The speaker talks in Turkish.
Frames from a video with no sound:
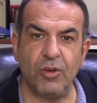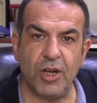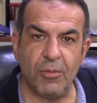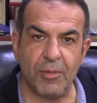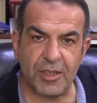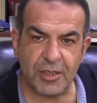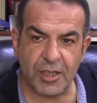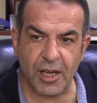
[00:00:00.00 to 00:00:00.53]

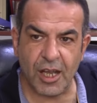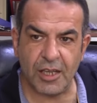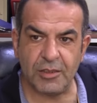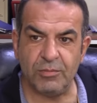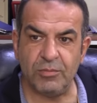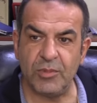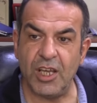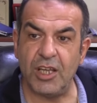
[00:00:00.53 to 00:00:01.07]
oynaması
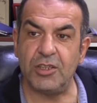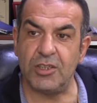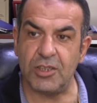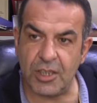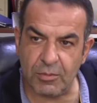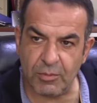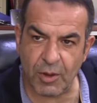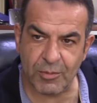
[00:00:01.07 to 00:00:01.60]
lazım.
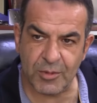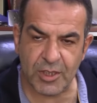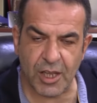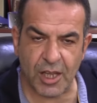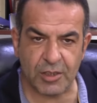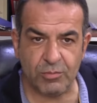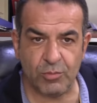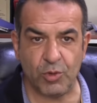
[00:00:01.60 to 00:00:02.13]
Yetiştirmemiz
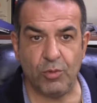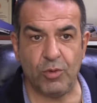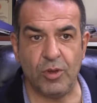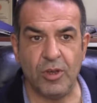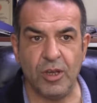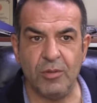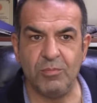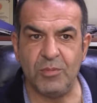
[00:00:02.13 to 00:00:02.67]
lazım. Bu
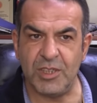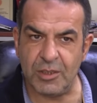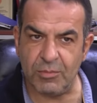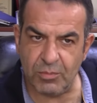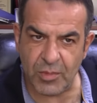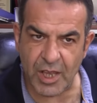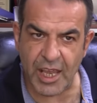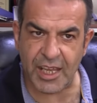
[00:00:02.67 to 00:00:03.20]

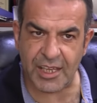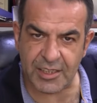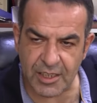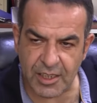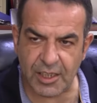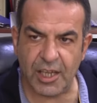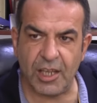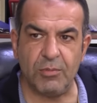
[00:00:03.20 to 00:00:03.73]
bizim
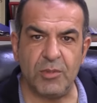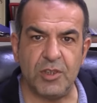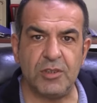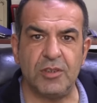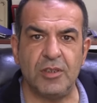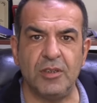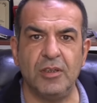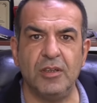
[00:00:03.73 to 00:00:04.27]

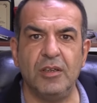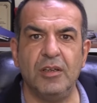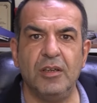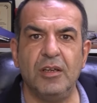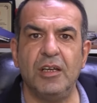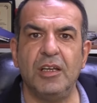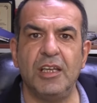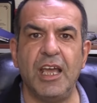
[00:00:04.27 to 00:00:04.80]
eksikliğimiz.
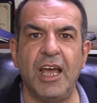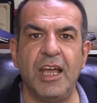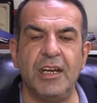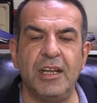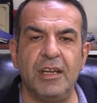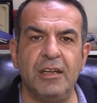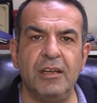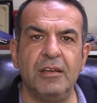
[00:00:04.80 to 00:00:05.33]

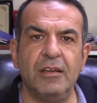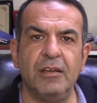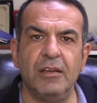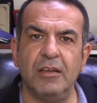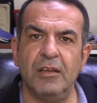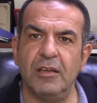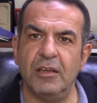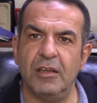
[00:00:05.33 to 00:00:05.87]
Yani
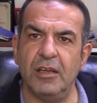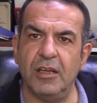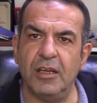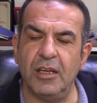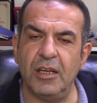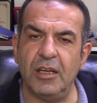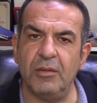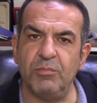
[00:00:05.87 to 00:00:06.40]

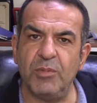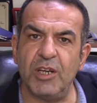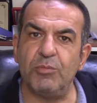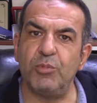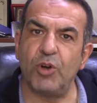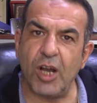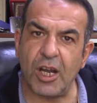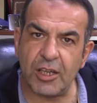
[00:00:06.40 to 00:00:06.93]
e,
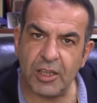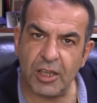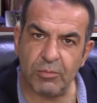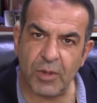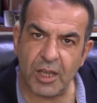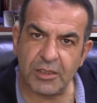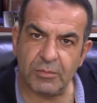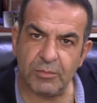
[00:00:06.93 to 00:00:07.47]
bir Burak
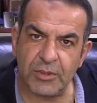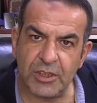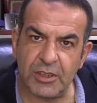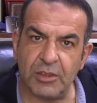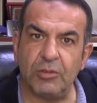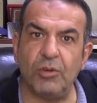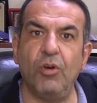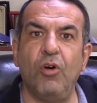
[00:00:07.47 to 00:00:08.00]

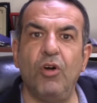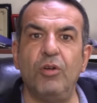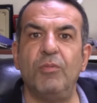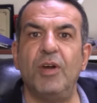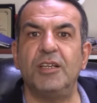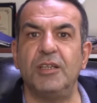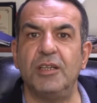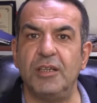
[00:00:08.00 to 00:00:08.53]
Yılmaz'ımızın
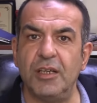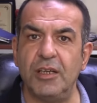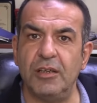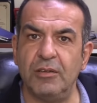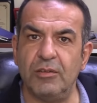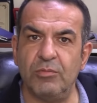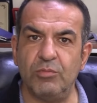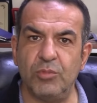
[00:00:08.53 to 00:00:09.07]
olmadığını
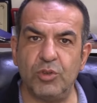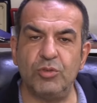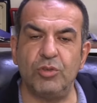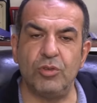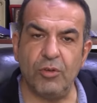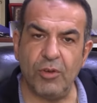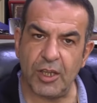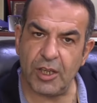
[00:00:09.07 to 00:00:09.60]
bu
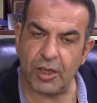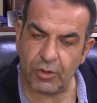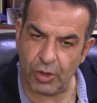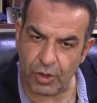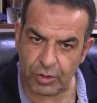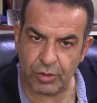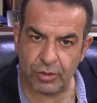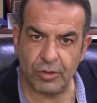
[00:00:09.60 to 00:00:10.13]
turnuvada
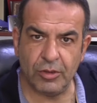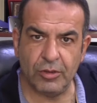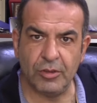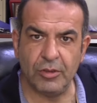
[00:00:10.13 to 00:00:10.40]
gördük.